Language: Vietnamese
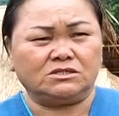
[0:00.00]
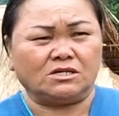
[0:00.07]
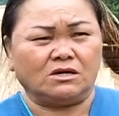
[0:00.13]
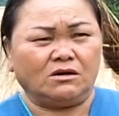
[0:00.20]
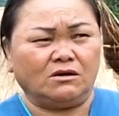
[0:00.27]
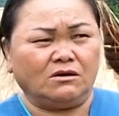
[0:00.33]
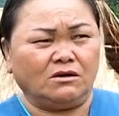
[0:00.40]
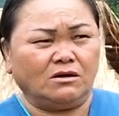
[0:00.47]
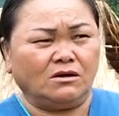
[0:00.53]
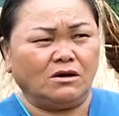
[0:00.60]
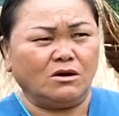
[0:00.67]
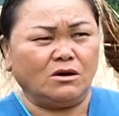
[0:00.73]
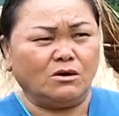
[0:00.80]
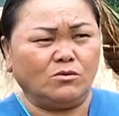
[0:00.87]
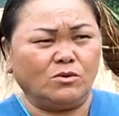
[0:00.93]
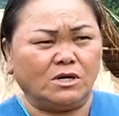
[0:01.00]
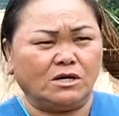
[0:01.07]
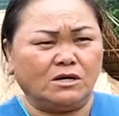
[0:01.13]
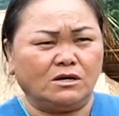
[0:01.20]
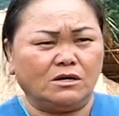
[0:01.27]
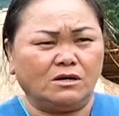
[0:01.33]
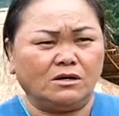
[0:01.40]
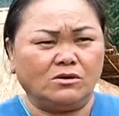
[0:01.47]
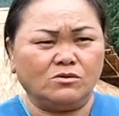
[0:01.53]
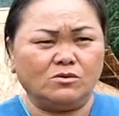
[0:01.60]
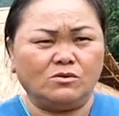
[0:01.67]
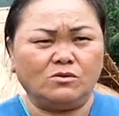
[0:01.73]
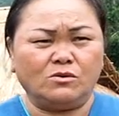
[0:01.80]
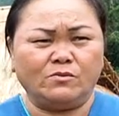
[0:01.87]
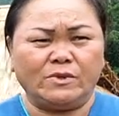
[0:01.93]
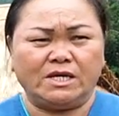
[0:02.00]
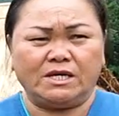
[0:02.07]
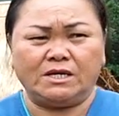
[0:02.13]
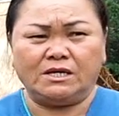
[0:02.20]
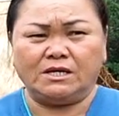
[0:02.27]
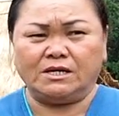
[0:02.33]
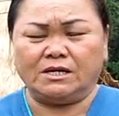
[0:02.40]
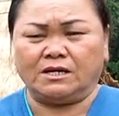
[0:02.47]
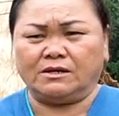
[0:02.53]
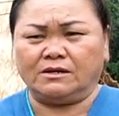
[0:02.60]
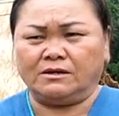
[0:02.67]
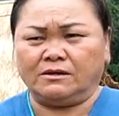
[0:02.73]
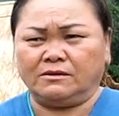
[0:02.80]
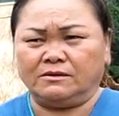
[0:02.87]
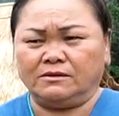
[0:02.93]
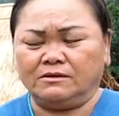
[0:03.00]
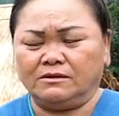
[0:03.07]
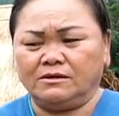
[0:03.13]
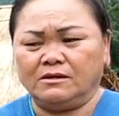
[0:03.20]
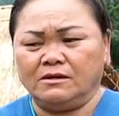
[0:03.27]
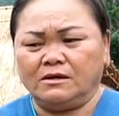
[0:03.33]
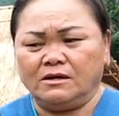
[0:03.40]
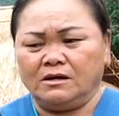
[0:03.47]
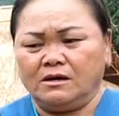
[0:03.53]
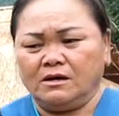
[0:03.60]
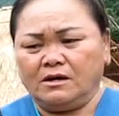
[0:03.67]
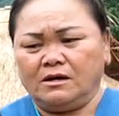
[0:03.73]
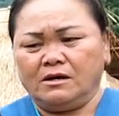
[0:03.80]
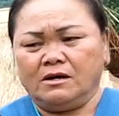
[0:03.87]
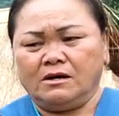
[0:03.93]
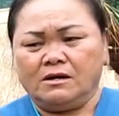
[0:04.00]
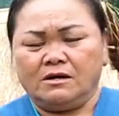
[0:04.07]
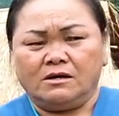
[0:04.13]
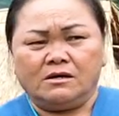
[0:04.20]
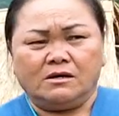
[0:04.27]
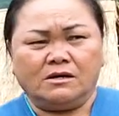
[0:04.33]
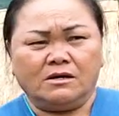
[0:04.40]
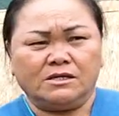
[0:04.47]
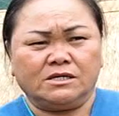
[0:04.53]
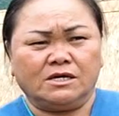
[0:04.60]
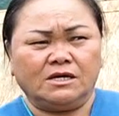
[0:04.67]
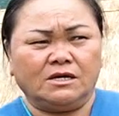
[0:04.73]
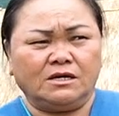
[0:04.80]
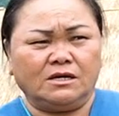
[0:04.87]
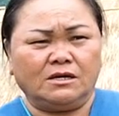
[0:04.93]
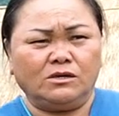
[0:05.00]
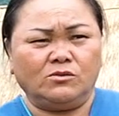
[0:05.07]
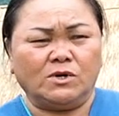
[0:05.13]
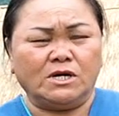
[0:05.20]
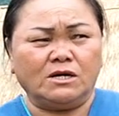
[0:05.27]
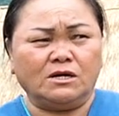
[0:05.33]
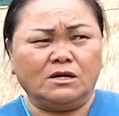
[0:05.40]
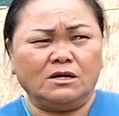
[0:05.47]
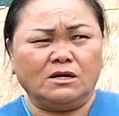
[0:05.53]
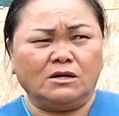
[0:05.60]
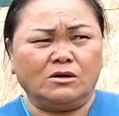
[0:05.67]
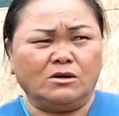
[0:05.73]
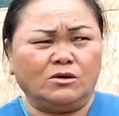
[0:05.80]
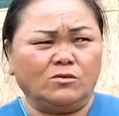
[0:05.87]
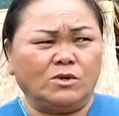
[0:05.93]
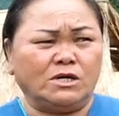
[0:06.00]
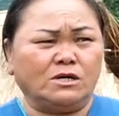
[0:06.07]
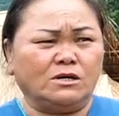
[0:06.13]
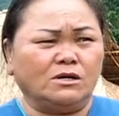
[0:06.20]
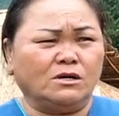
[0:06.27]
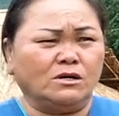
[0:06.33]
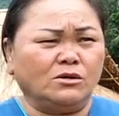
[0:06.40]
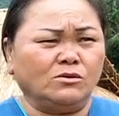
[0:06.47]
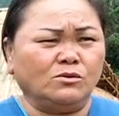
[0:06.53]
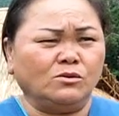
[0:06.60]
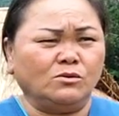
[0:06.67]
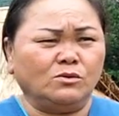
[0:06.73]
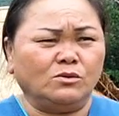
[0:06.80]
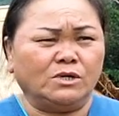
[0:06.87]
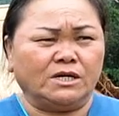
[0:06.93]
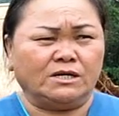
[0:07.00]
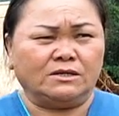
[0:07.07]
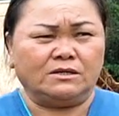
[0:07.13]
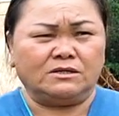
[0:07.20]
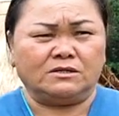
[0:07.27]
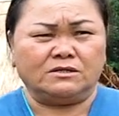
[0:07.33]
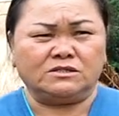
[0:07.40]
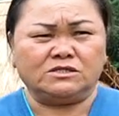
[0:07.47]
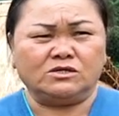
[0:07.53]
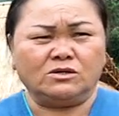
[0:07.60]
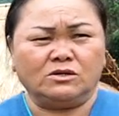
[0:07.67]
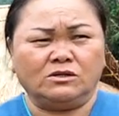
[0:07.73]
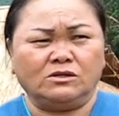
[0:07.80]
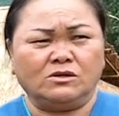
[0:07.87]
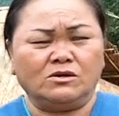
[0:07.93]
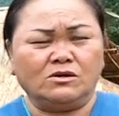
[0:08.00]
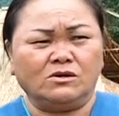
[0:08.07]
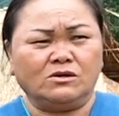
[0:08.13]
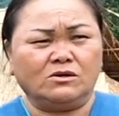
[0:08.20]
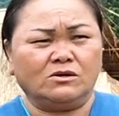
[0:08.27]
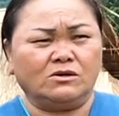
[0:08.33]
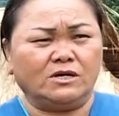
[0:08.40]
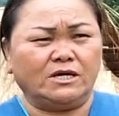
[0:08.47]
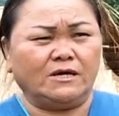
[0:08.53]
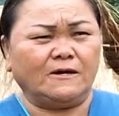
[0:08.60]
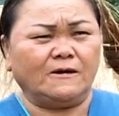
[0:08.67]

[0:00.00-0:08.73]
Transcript: chờ lo vơ lu mi nặng ờ, chê vơ lo vơ lu nặng cho to